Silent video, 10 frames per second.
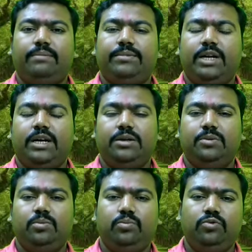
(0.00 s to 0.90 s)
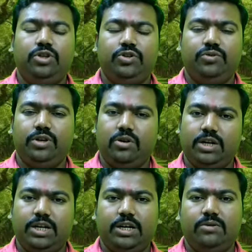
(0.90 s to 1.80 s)
আপনারা বুঝে শুনে
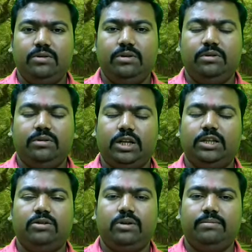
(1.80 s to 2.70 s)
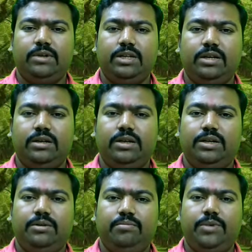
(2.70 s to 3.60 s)
লটারি কাটুন তাতে কিন্তু আপনাদের
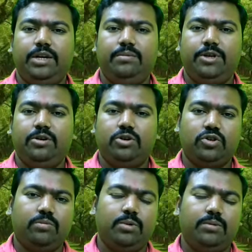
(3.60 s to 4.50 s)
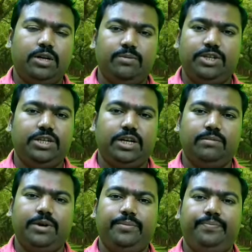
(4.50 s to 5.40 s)
বেনিফিট হওয়ার সম্ভাবনাটা বেশি থাকবে